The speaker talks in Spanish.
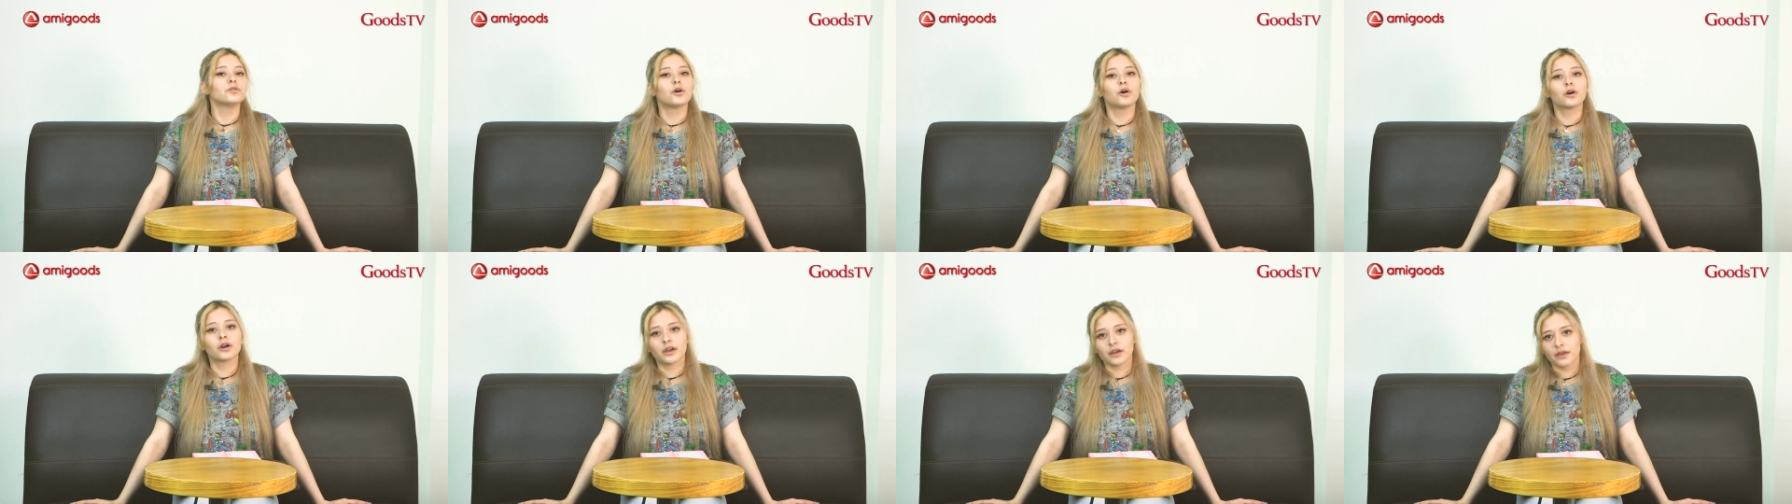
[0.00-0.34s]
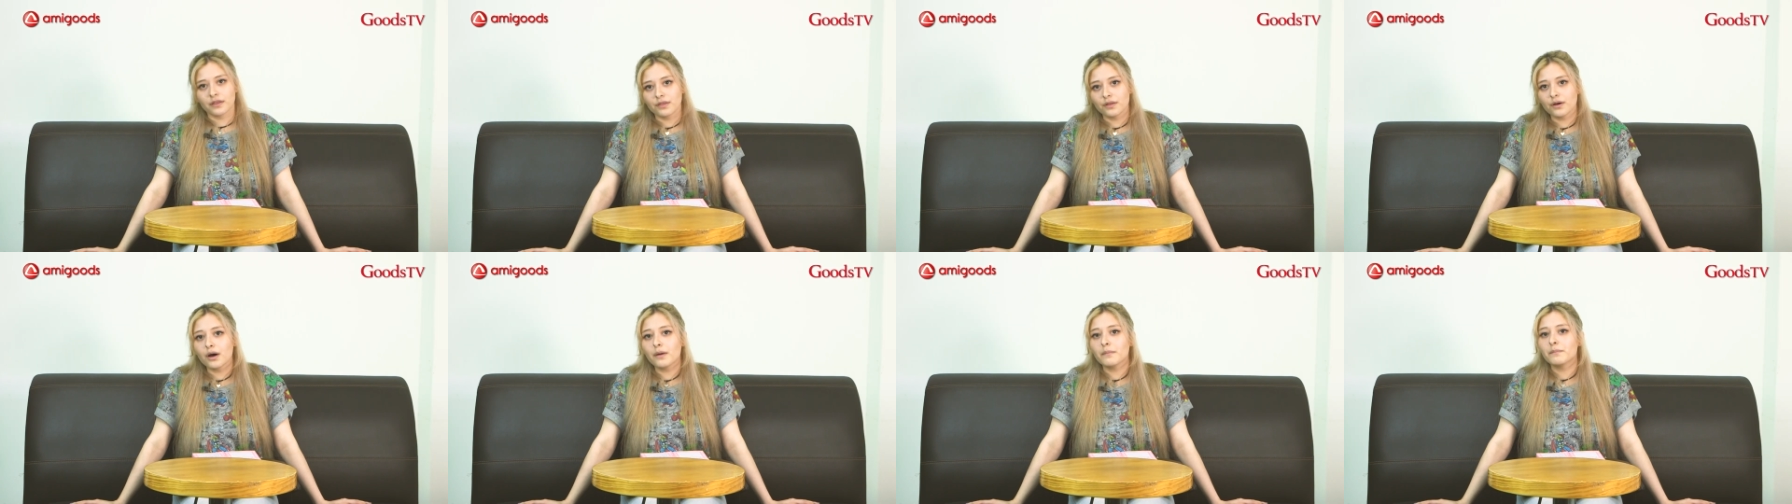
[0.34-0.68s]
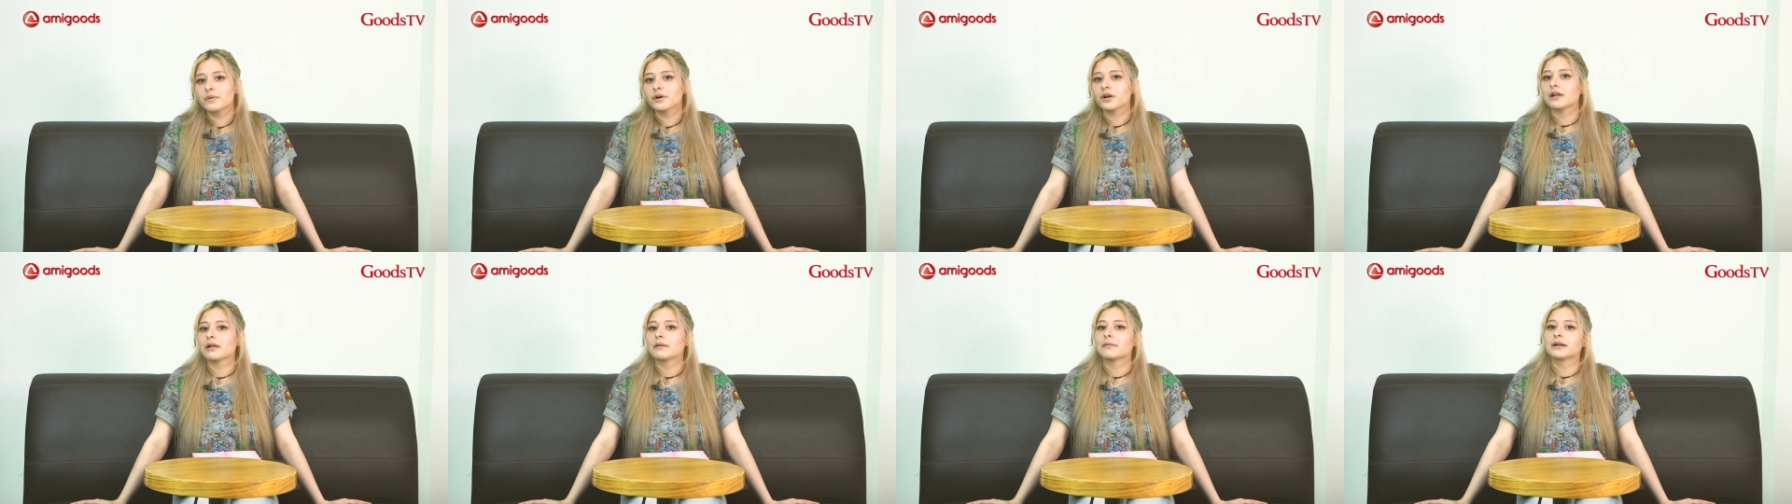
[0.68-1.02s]
no quedó,
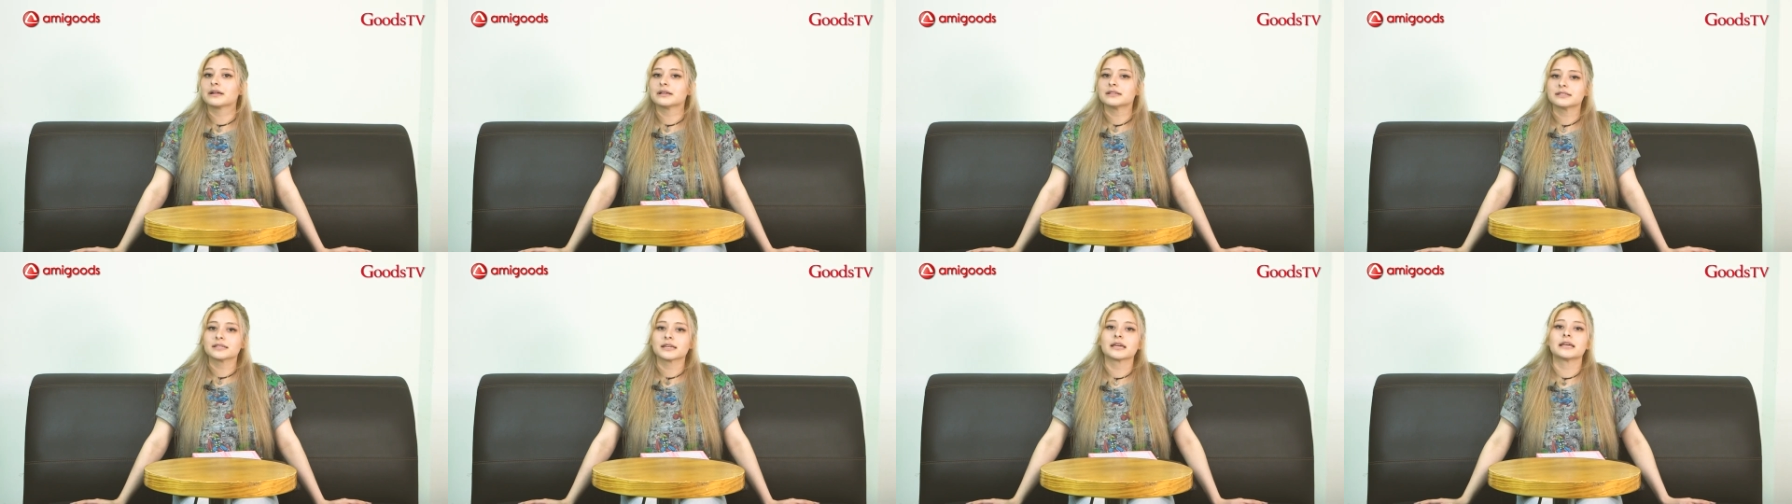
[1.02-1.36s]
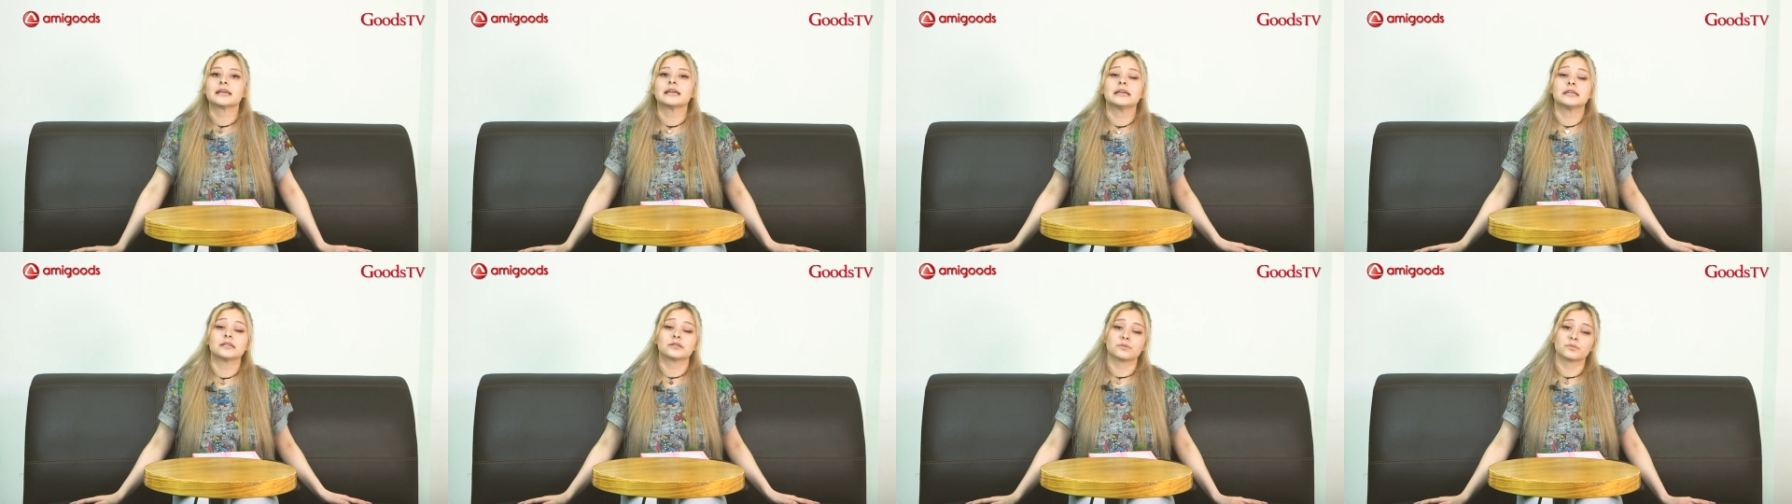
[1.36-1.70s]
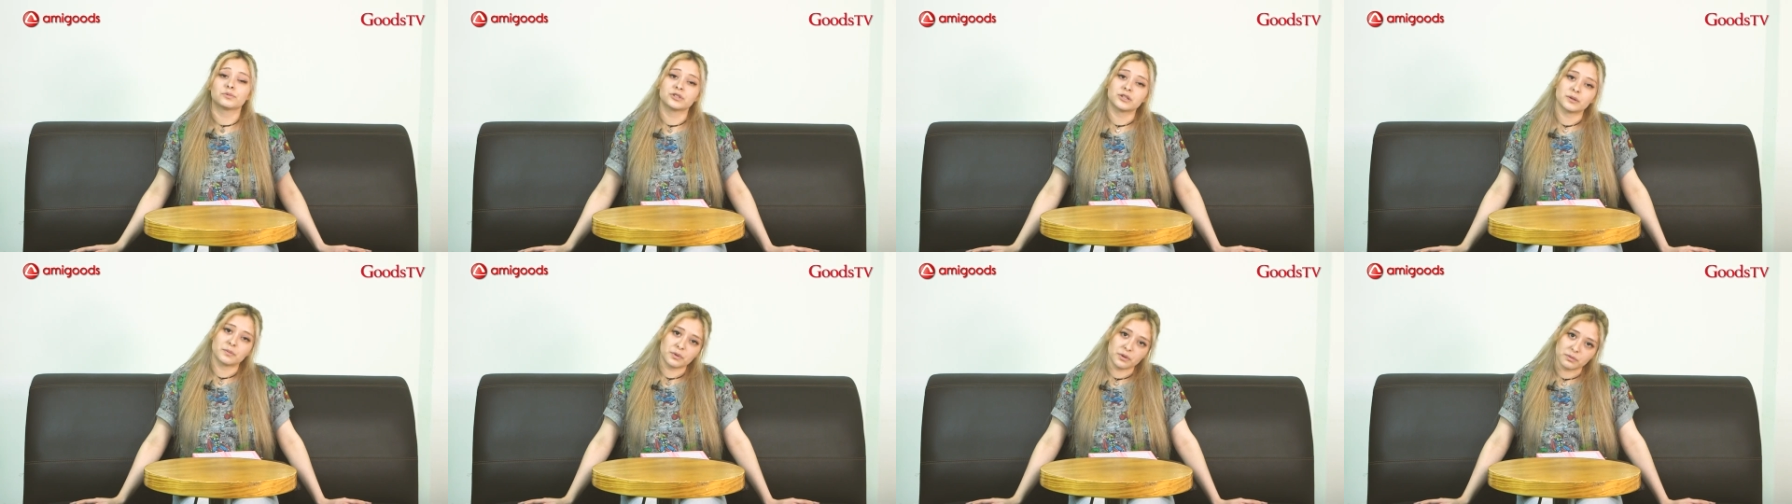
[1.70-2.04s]
pero la verdad es que hizo
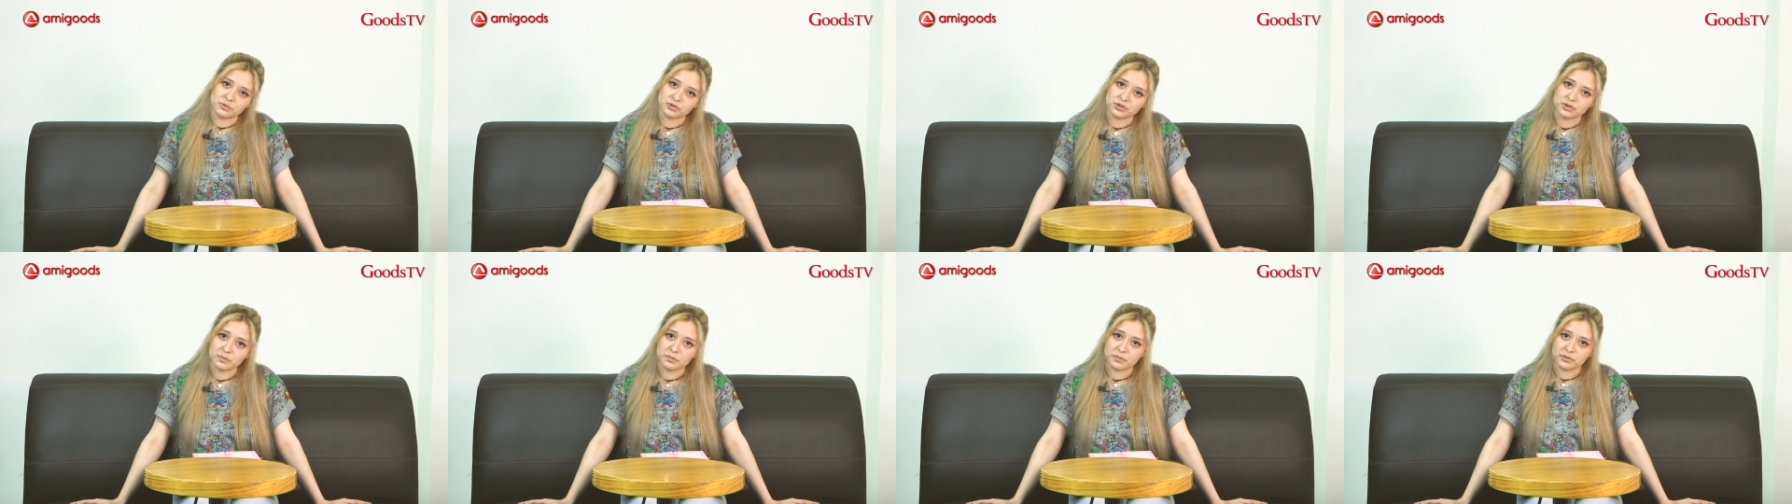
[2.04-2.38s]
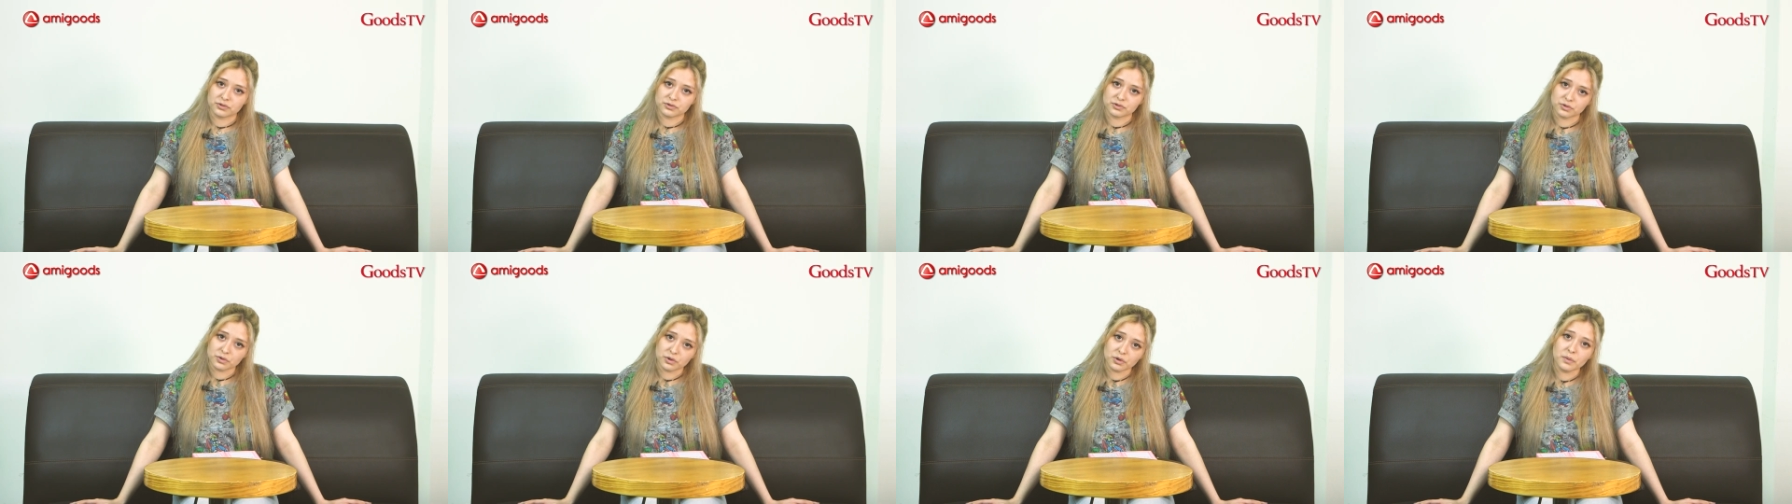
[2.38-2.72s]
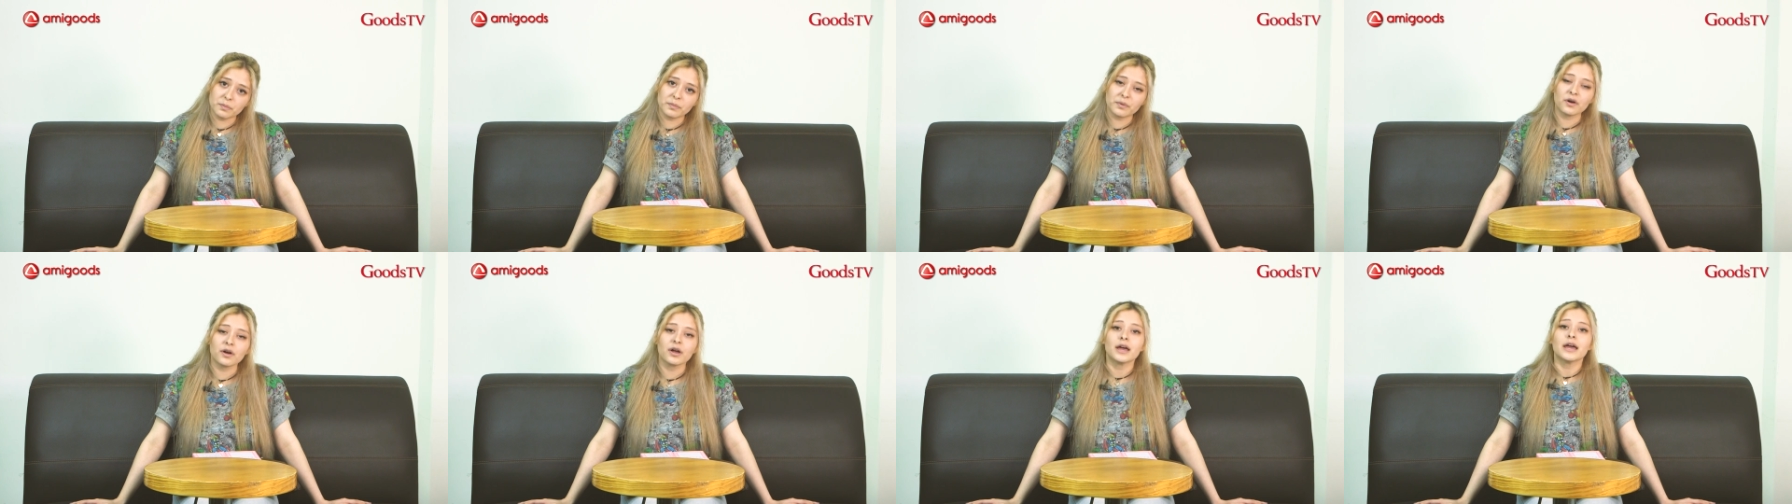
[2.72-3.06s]
mucha promoción por su
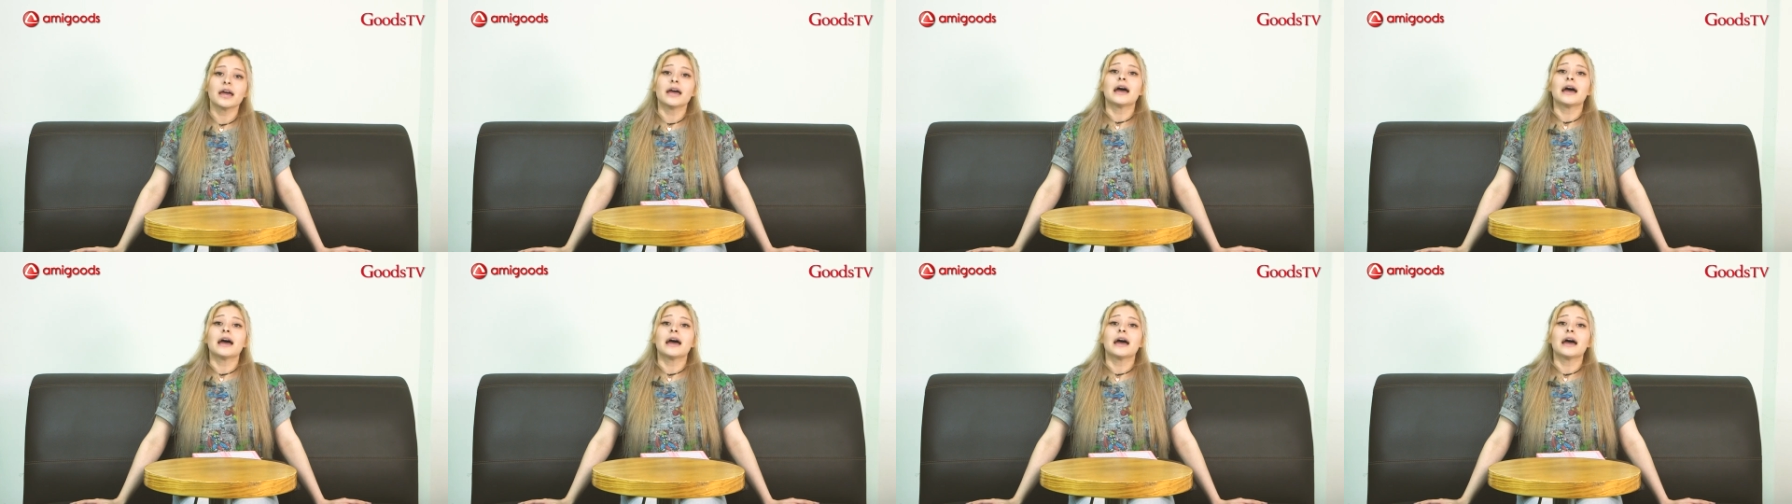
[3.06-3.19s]
grupo.